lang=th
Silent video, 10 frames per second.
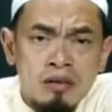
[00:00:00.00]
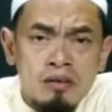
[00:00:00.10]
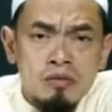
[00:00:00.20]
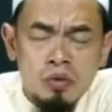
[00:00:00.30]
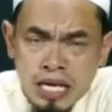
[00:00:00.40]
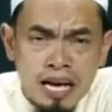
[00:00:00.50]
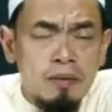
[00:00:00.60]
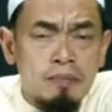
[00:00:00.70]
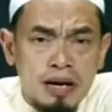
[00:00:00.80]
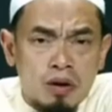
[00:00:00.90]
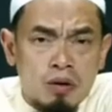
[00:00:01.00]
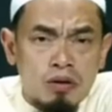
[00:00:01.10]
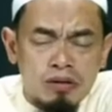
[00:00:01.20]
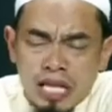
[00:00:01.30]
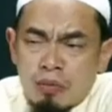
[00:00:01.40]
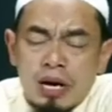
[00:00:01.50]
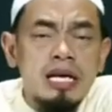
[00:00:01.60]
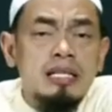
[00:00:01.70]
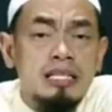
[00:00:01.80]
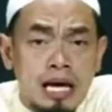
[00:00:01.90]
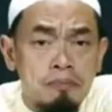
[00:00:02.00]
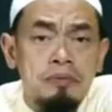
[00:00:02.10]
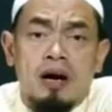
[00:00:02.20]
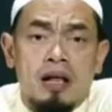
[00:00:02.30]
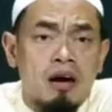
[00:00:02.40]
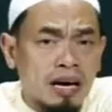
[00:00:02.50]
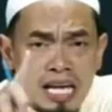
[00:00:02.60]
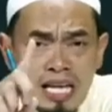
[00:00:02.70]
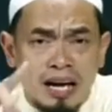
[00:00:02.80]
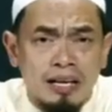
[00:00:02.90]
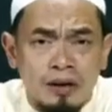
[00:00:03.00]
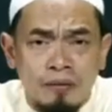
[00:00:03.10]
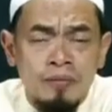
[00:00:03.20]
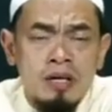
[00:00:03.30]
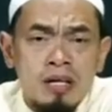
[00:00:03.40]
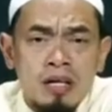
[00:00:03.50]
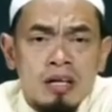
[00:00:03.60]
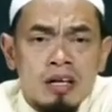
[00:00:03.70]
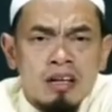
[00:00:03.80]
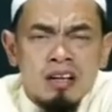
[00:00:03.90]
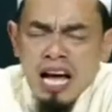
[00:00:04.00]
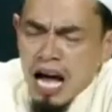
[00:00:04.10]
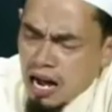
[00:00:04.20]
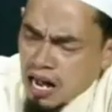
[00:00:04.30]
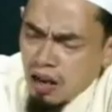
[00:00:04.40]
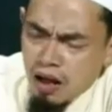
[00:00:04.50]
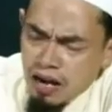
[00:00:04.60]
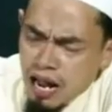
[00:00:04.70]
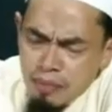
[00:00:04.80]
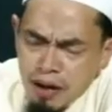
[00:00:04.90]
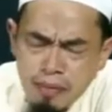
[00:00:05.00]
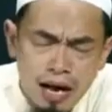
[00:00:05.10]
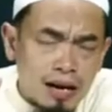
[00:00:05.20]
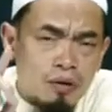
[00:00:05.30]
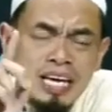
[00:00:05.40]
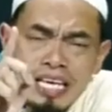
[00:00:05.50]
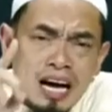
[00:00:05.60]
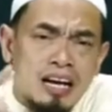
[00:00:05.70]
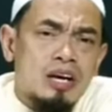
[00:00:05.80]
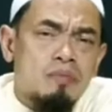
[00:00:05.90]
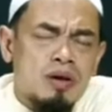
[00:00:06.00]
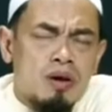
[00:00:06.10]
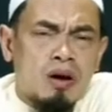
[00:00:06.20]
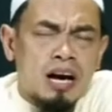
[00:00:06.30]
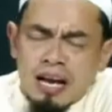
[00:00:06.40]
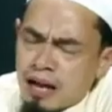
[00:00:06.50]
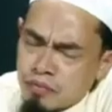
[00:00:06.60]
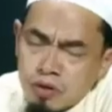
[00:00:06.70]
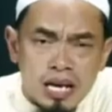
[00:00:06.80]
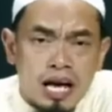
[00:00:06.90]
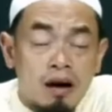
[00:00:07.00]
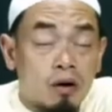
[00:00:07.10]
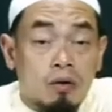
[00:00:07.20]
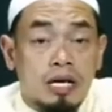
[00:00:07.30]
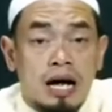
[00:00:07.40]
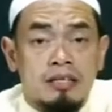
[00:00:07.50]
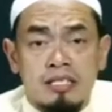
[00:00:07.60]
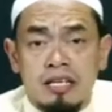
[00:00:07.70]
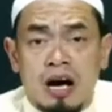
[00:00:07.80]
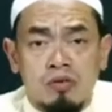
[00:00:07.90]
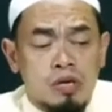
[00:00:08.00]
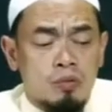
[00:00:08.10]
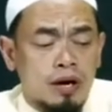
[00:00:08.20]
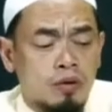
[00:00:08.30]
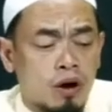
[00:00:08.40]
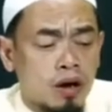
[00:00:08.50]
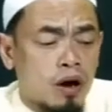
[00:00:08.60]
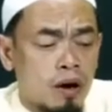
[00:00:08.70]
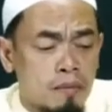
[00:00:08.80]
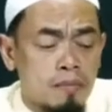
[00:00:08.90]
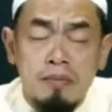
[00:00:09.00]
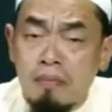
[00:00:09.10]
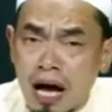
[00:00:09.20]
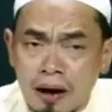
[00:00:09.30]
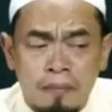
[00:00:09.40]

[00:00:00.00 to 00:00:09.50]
สุดท้ายก็ไปนรกแต่วันนี้ถ้าทำเพื่ออัลลอฮ์แค่อย่างเดียวหากอัลลอฮ์รับอามันเราแค่อย่างเดียวพี่น้องอัลฮัมดุลิลละห์โอกาสที่จะเข้าสวรรค์ของอัลลอฮ์มีมาก